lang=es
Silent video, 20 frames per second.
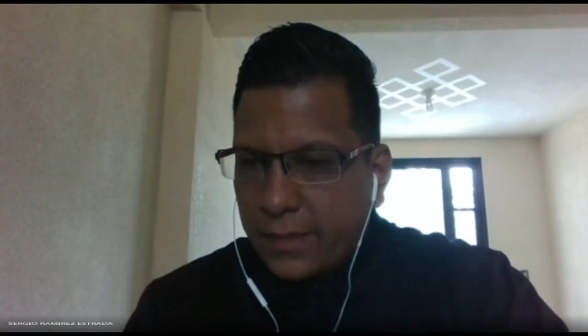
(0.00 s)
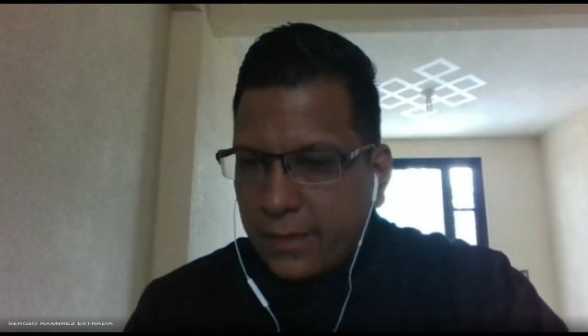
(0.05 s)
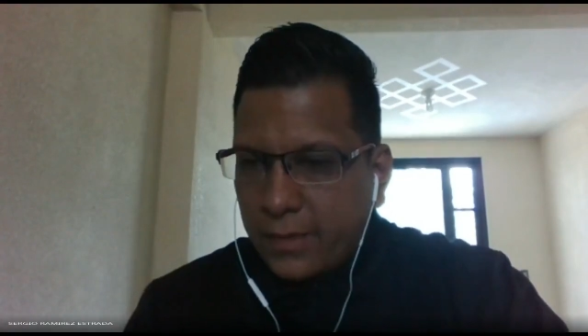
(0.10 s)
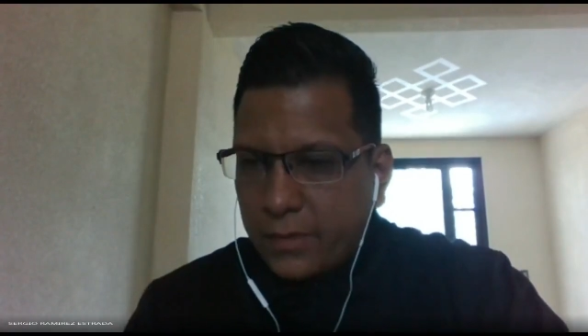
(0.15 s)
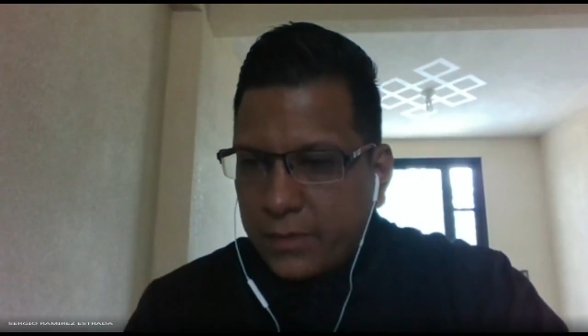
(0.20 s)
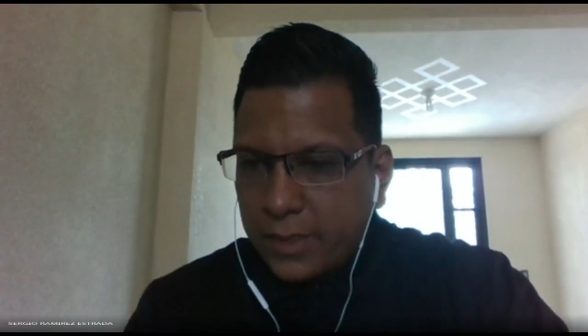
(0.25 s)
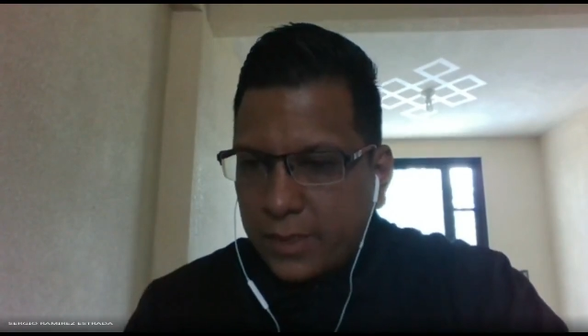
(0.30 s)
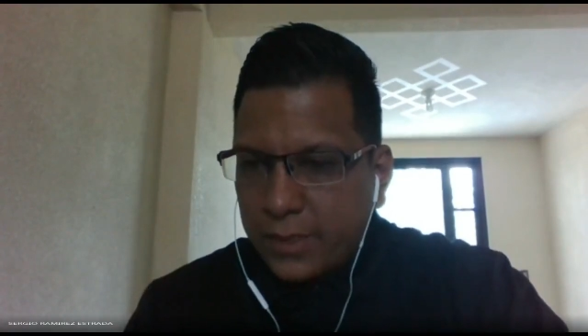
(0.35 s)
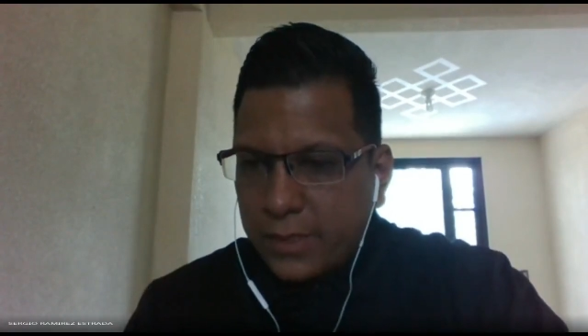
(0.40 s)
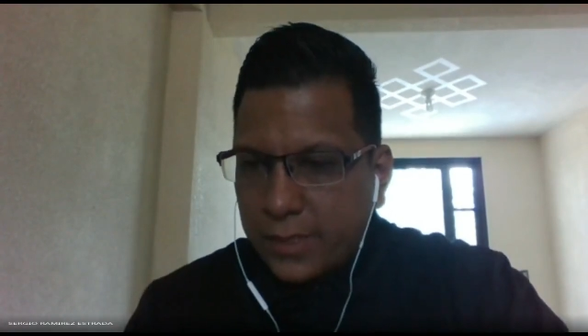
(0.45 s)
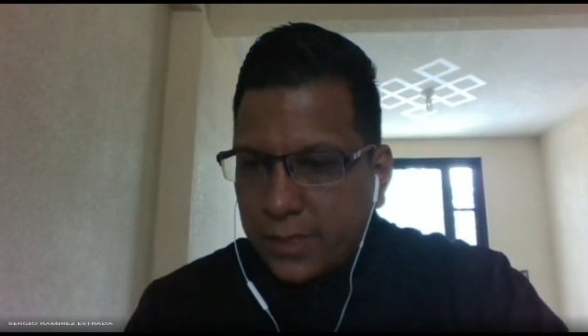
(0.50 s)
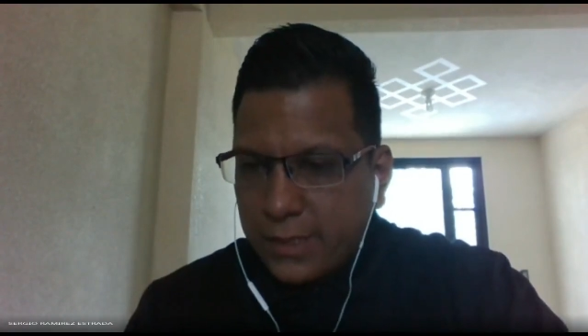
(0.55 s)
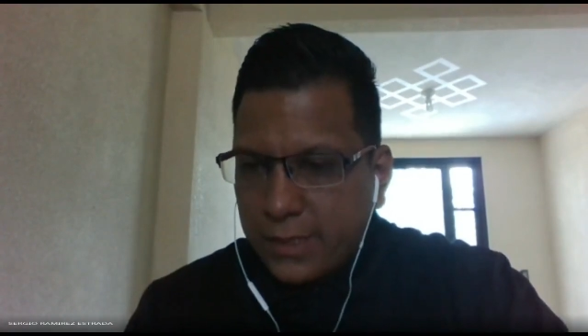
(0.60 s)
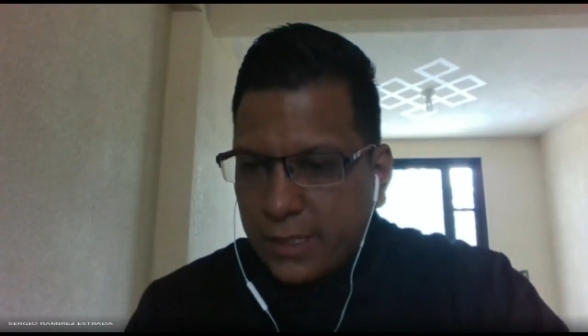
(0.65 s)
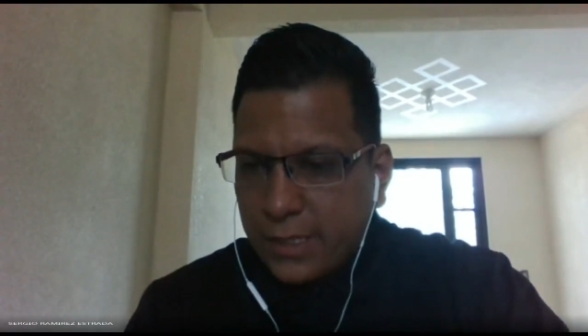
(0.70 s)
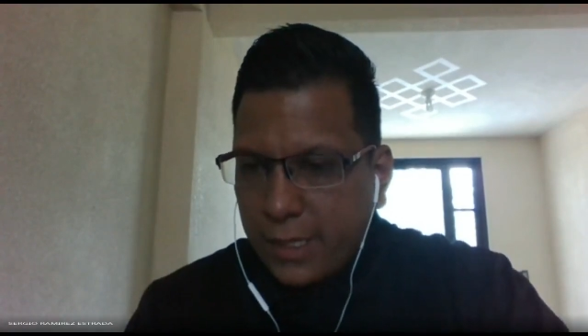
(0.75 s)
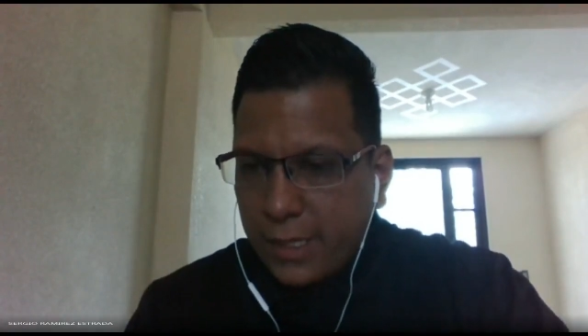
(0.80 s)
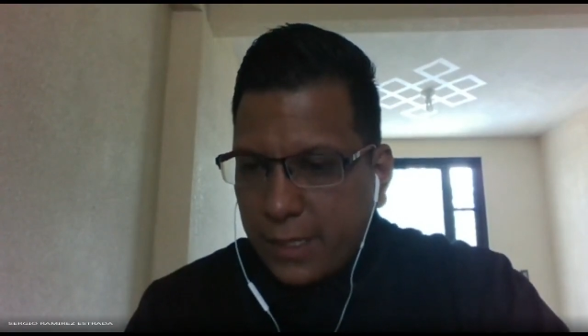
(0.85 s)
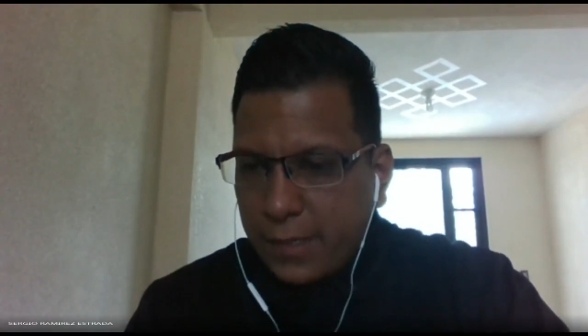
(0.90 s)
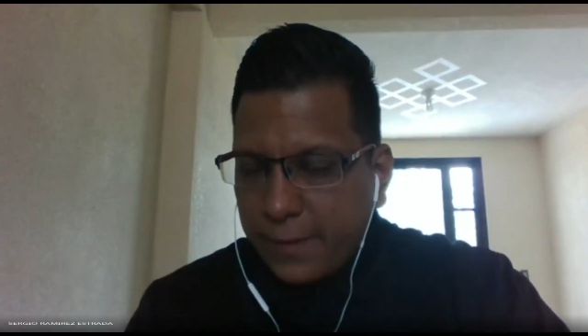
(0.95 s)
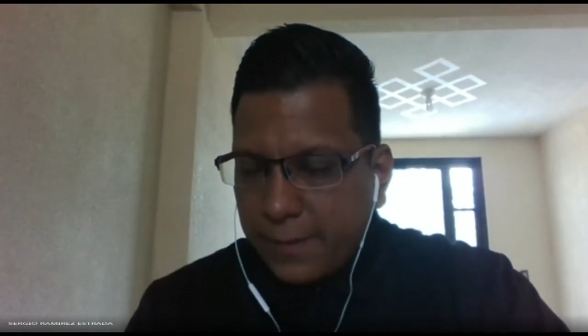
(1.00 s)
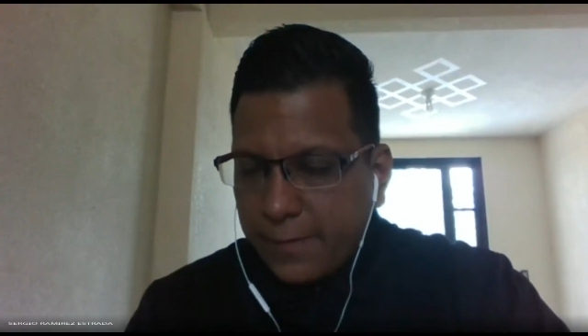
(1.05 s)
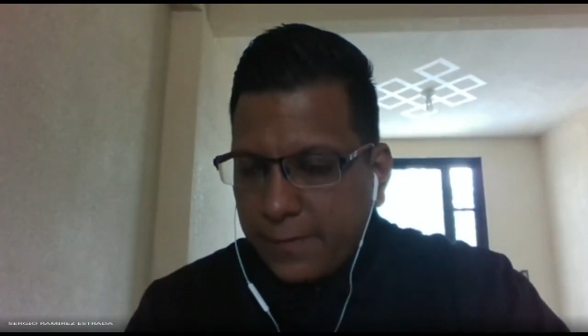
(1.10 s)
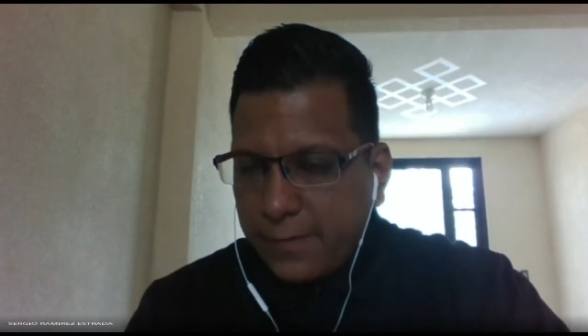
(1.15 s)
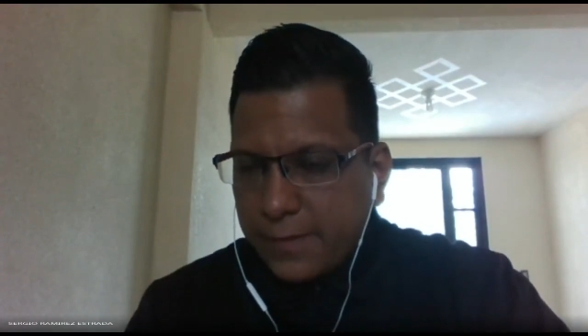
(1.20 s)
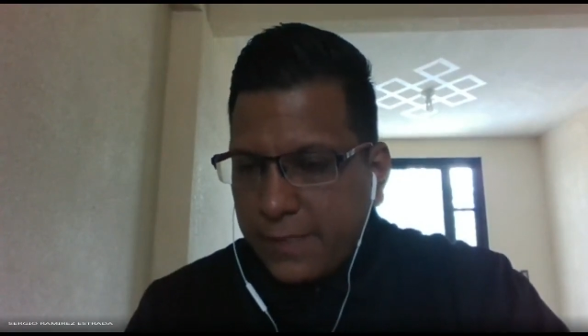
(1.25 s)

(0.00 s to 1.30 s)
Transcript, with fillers: entonces, este,